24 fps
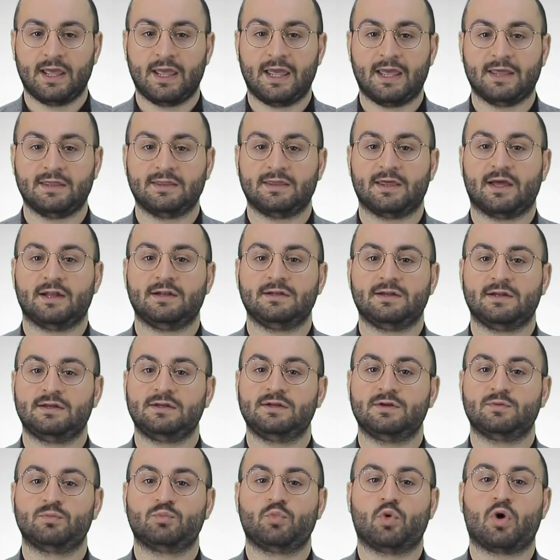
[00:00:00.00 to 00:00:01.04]

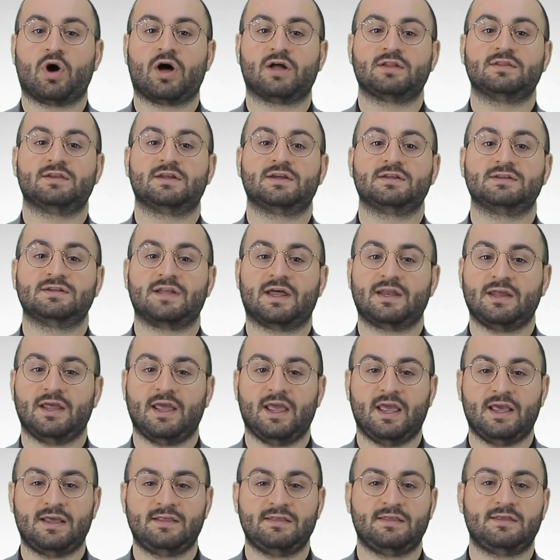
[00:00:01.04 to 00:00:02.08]
engellerin bu haklarından
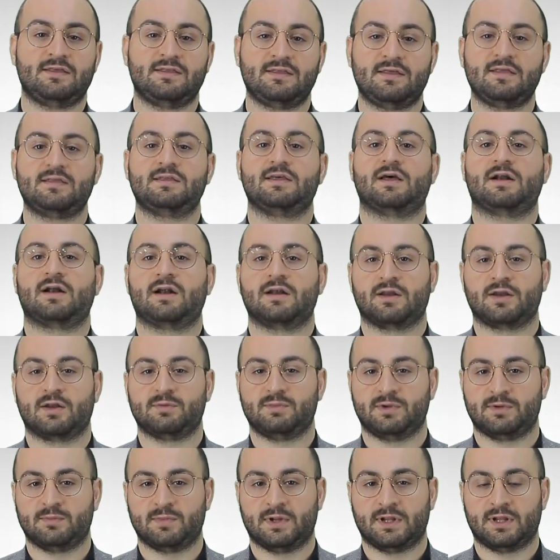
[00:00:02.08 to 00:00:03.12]
eksiksiz
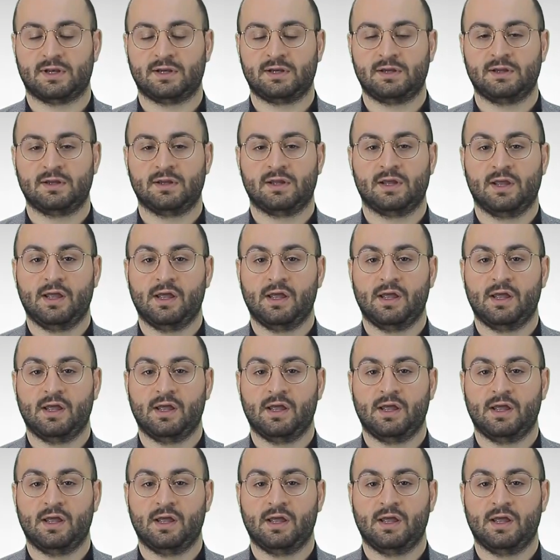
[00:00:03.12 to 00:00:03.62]
yararlanabilmeleri,